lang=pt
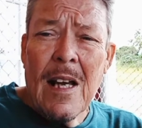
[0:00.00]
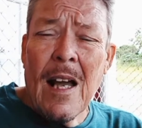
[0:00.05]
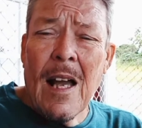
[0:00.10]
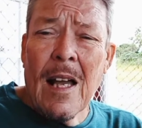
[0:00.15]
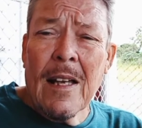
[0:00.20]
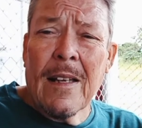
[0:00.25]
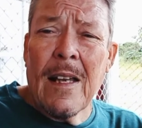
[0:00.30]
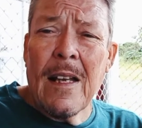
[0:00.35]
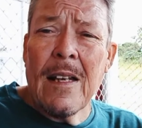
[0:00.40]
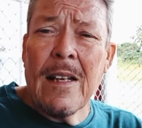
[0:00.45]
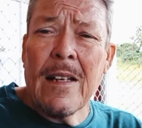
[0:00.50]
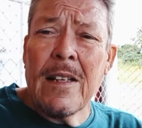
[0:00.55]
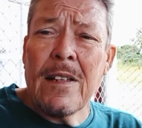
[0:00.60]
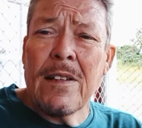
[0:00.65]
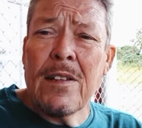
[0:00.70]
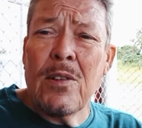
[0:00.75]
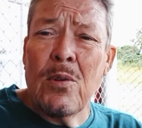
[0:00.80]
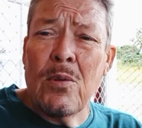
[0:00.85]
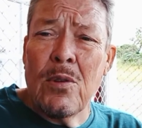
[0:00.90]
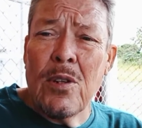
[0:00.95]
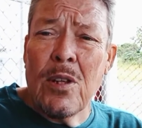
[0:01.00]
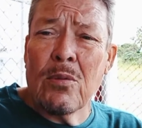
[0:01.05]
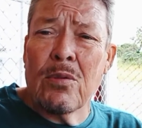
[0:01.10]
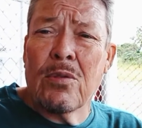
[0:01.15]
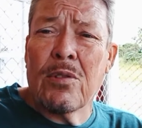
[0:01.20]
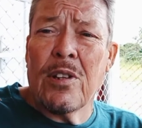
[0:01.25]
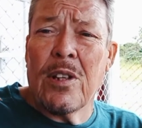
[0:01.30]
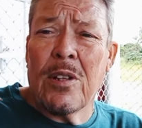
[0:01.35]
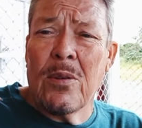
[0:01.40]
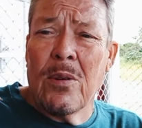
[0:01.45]
Aquele que se une ao
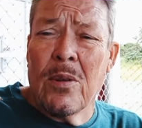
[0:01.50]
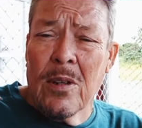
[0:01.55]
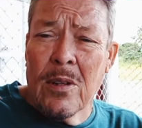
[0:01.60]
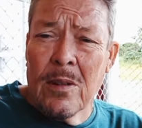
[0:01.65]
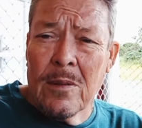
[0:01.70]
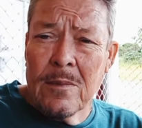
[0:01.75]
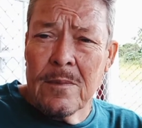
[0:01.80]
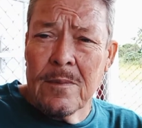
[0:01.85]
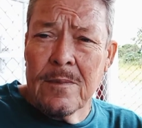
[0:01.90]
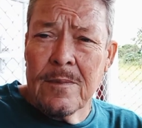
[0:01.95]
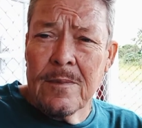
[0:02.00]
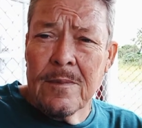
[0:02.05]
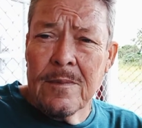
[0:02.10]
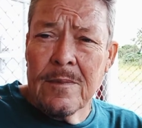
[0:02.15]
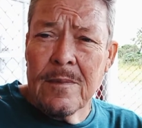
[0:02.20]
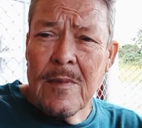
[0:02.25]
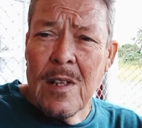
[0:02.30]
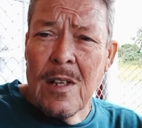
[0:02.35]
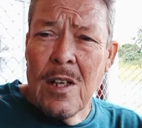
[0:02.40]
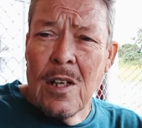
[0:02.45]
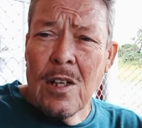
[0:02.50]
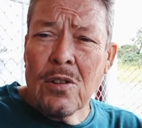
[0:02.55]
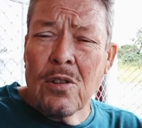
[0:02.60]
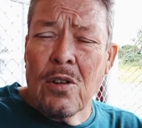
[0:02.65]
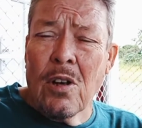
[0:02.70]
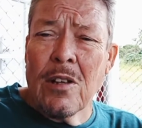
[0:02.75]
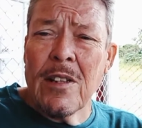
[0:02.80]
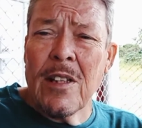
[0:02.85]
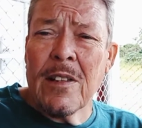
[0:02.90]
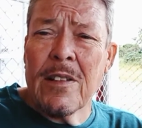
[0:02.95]
Senhor
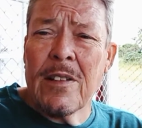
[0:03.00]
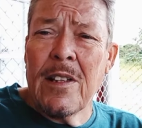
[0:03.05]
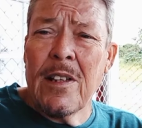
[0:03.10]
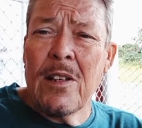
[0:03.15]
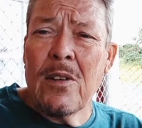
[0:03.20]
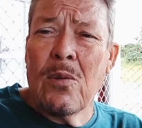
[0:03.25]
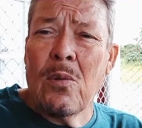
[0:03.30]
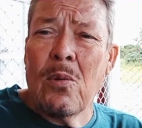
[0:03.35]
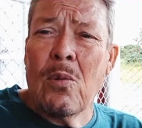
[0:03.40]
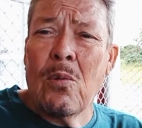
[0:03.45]
torna-se